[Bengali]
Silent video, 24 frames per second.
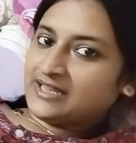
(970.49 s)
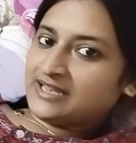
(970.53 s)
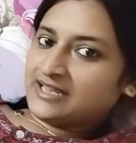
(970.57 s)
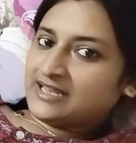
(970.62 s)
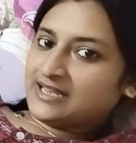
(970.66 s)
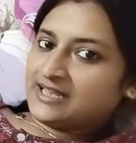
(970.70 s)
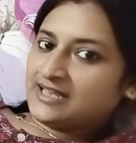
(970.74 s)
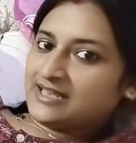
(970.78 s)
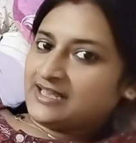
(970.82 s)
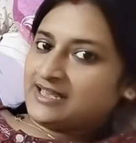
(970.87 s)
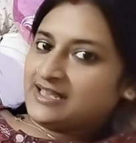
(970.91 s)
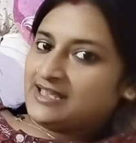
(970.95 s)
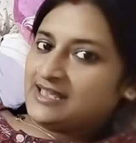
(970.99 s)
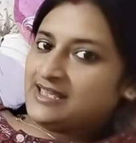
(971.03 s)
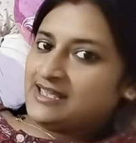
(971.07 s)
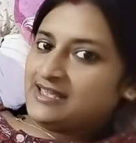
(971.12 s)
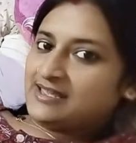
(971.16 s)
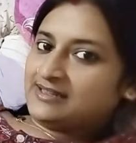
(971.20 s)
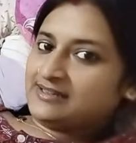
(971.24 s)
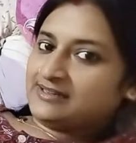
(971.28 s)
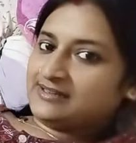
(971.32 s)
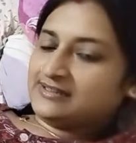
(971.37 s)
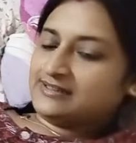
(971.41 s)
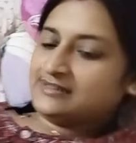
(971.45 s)
হ্যাঁ
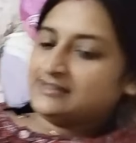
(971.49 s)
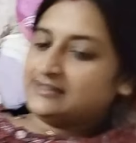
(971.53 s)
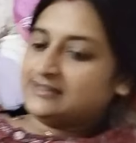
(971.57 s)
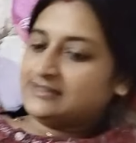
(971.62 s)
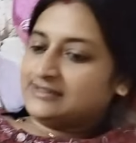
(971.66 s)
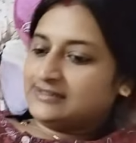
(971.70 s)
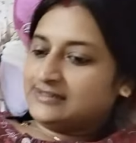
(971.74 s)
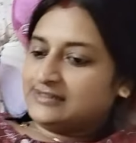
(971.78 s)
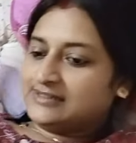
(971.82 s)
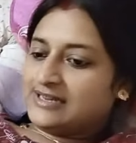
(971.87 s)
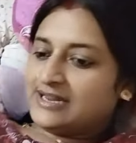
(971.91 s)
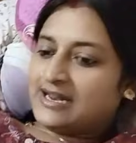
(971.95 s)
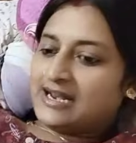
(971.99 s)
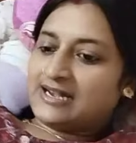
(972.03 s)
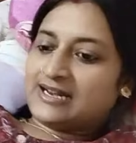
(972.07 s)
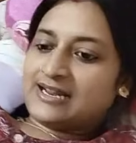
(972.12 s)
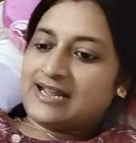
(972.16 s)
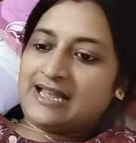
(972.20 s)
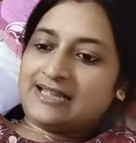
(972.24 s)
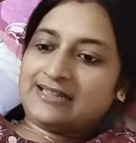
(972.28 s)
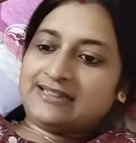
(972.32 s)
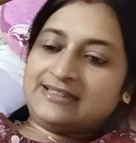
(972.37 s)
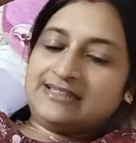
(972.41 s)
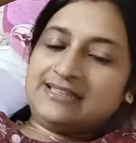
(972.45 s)
আর
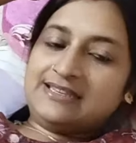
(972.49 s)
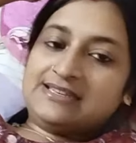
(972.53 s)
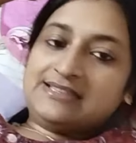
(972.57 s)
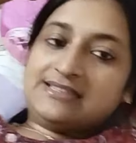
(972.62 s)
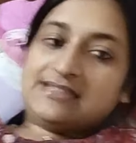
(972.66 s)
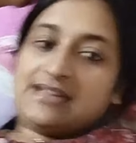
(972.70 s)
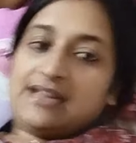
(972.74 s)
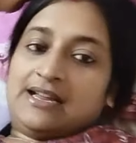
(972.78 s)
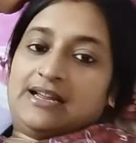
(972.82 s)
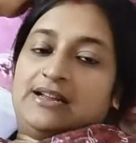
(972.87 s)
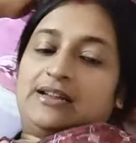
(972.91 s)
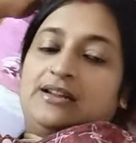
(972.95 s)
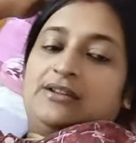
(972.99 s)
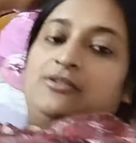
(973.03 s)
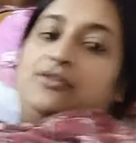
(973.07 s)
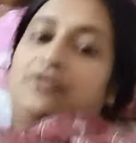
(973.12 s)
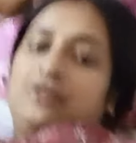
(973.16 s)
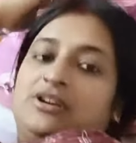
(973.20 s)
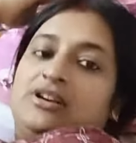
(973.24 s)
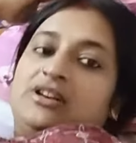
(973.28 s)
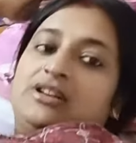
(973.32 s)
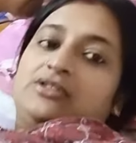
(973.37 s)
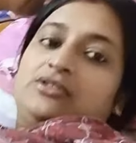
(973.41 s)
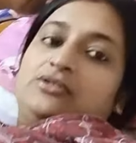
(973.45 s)
কার্তিক
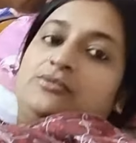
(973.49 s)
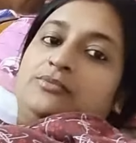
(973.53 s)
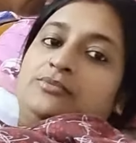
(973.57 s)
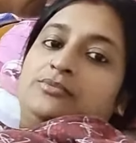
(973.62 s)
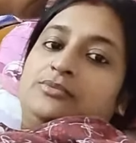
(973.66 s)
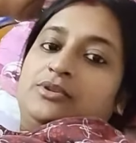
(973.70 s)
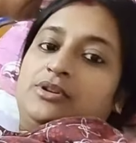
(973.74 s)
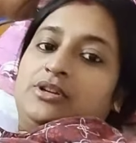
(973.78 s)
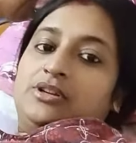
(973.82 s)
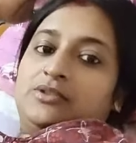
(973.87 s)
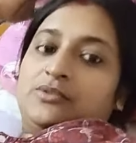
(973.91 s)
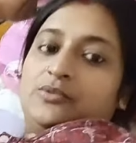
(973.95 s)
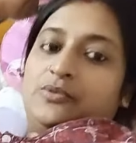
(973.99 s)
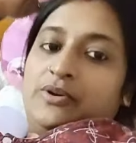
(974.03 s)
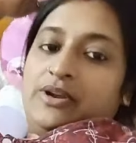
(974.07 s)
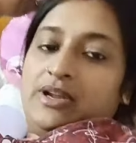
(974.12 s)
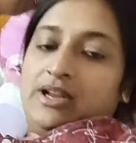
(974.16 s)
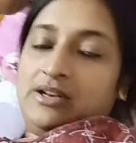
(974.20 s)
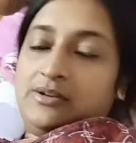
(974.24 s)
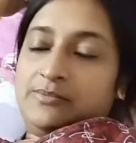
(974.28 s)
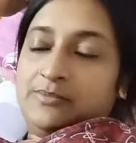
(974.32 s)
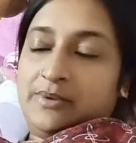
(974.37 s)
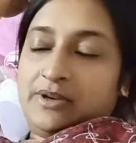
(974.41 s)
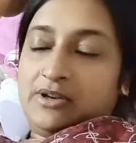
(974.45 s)
ওখানে তো ওই
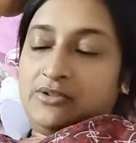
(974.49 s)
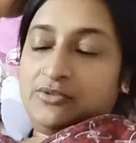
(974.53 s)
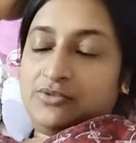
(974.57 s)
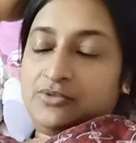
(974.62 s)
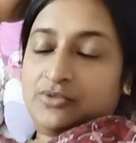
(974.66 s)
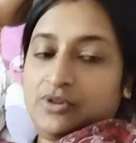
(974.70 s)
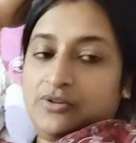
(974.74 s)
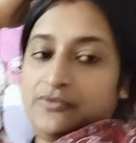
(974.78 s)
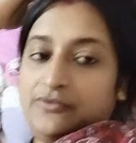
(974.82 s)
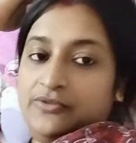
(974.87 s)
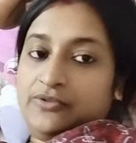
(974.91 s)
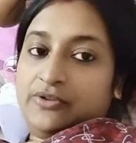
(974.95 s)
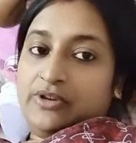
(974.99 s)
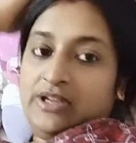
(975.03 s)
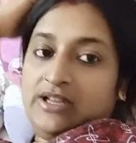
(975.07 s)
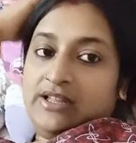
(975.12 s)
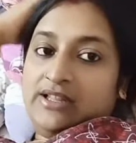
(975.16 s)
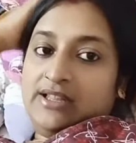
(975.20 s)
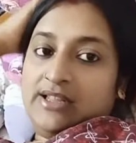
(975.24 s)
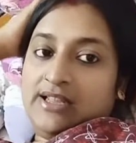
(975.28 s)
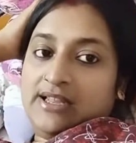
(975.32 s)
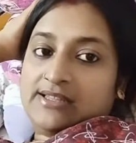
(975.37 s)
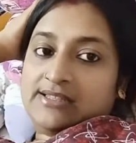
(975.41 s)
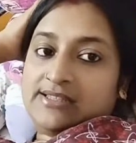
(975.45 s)
কোয়েল বেলুনগুলো ফুলিয়ে
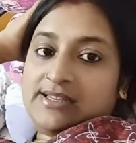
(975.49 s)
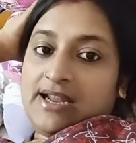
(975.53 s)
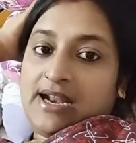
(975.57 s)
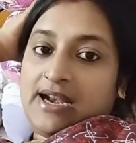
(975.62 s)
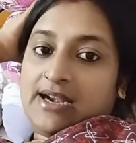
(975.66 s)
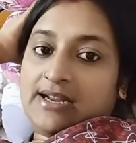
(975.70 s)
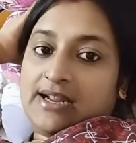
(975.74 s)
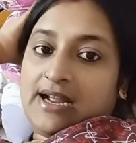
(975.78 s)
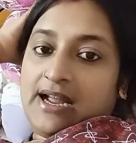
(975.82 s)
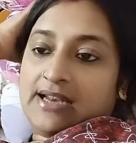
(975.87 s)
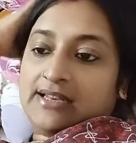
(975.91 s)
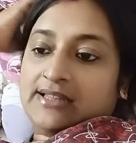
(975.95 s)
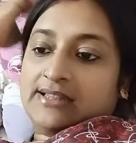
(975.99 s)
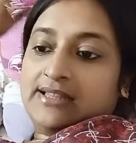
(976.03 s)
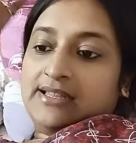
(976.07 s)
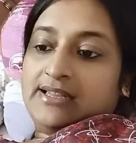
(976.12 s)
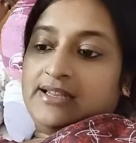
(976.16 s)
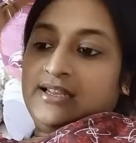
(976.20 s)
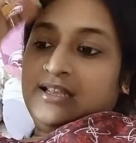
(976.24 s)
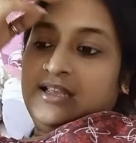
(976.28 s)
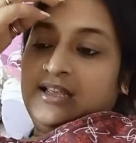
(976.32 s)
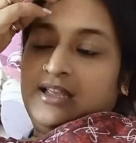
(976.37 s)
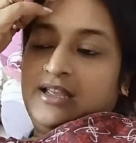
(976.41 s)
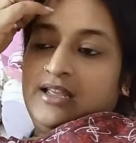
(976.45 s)
দিয়েছে আর
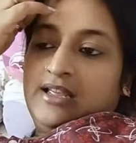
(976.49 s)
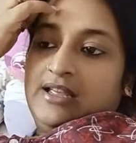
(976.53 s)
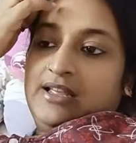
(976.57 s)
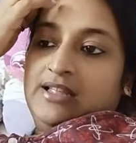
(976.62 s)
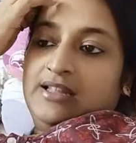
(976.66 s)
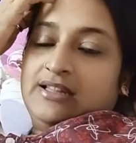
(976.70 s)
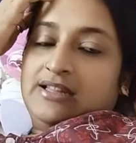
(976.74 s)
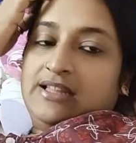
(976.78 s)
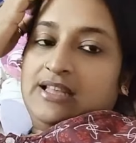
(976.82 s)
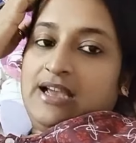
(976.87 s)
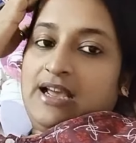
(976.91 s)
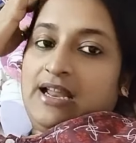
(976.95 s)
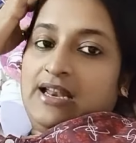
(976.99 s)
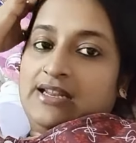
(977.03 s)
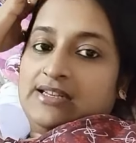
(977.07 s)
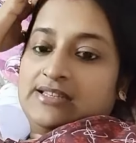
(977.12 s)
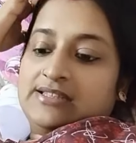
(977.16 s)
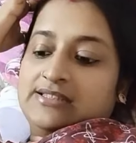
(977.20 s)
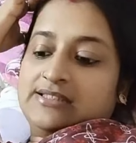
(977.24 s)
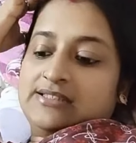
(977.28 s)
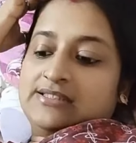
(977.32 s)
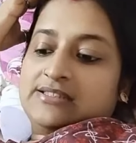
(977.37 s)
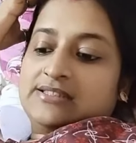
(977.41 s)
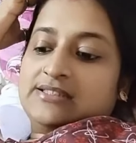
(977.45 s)
কার্তিক দেয়ালে
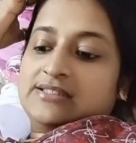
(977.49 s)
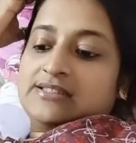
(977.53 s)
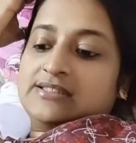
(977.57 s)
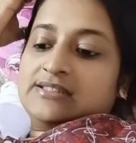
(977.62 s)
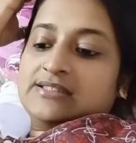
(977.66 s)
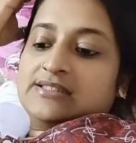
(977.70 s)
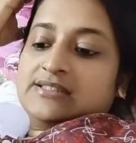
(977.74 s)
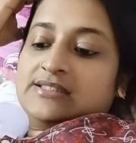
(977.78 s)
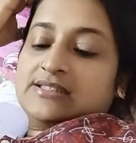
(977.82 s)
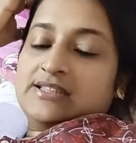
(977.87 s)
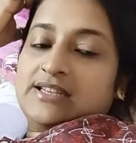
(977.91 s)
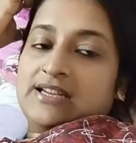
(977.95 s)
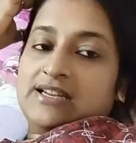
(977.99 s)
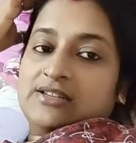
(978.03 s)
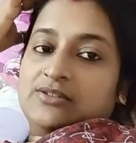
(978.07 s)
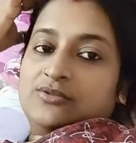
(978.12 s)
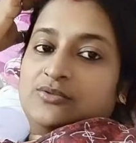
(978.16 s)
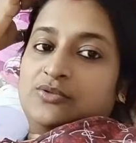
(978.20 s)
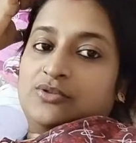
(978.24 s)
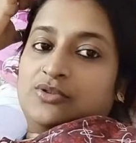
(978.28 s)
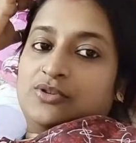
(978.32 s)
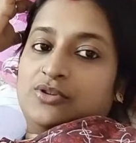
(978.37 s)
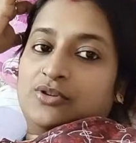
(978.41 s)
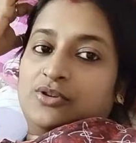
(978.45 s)
সেট
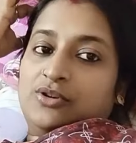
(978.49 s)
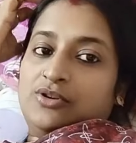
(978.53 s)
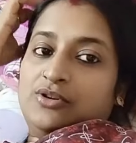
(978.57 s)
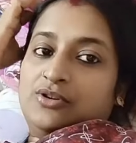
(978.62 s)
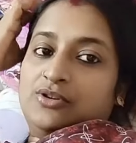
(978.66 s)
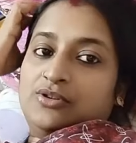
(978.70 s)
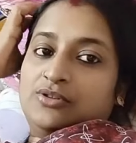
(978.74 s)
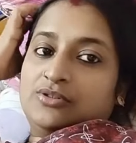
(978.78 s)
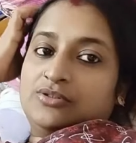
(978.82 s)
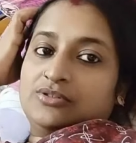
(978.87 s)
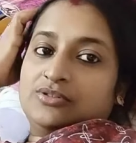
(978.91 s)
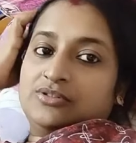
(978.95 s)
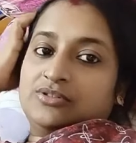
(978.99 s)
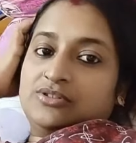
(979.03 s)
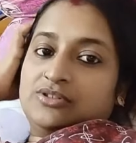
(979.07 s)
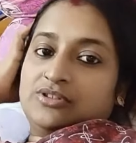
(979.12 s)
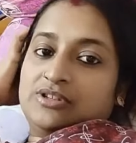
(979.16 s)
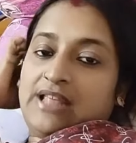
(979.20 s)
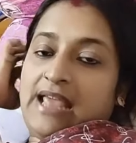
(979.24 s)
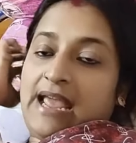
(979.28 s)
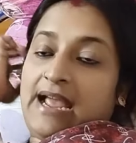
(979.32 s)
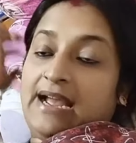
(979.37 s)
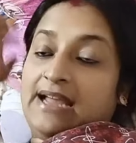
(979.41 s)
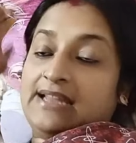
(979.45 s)
করলো তো
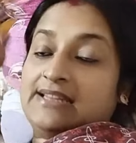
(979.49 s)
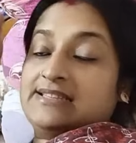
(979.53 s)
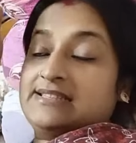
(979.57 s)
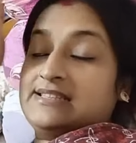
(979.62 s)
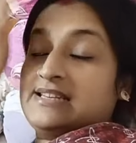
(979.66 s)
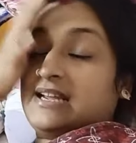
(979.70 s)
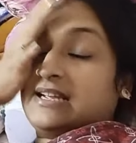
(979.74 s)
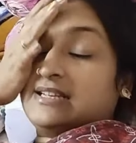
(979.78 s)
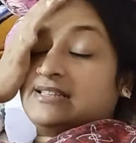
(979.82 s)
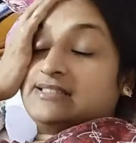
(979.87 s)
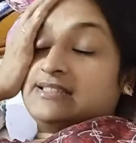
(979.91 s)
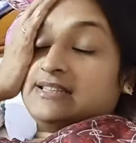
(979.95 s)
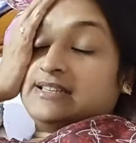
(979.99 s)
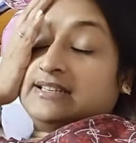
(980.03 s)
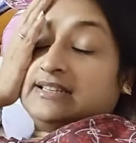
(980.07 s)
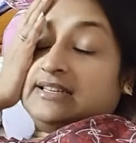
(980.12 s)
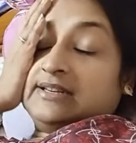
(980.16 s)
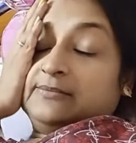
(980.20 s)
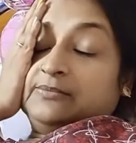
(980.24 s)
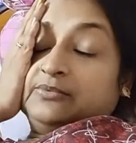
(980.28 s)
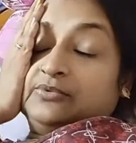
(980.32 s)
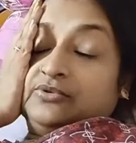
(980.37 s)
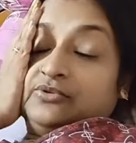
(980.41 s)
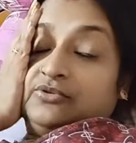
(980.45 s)
দেখাচ্ছি আগে
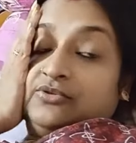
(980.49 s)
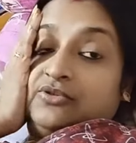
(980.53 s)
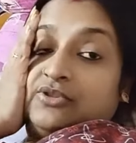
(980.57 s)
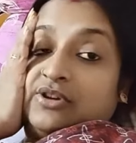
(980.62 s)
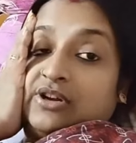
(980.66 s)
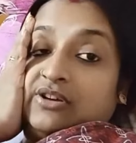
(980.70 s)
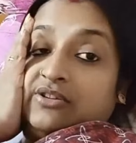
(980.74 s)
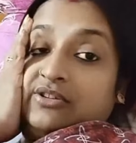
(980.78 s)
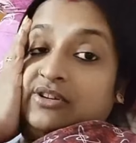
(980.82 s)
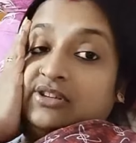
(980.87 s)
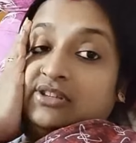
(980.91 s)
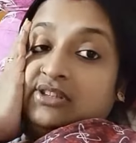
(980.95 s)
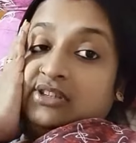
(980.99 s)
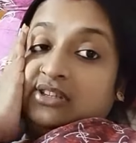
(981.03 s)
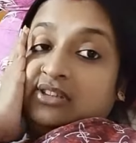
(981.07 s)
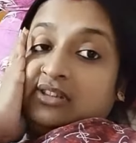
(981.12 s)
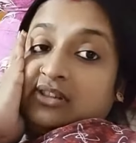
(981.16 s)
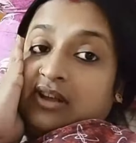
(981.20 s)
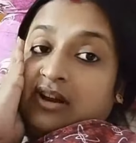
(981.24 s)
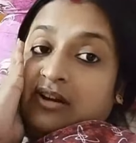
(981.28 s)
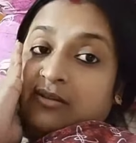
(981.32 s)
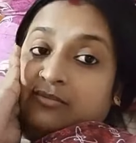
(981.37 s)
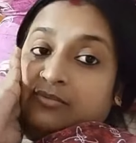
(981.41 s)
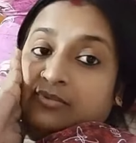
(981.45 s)
সেটটা পুরো করা হয়ে যাক
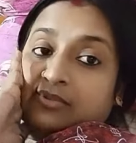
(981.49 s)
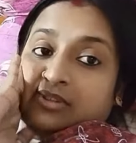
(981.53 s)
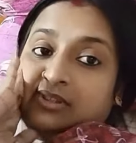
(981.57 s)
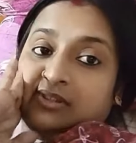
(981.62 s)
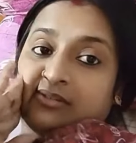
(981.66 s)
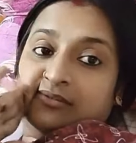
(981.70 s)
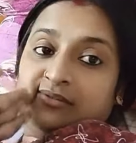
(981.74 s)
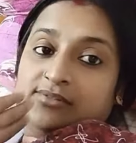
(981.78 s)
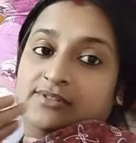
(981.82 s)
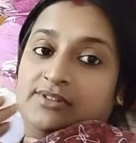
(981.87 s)
তারপরে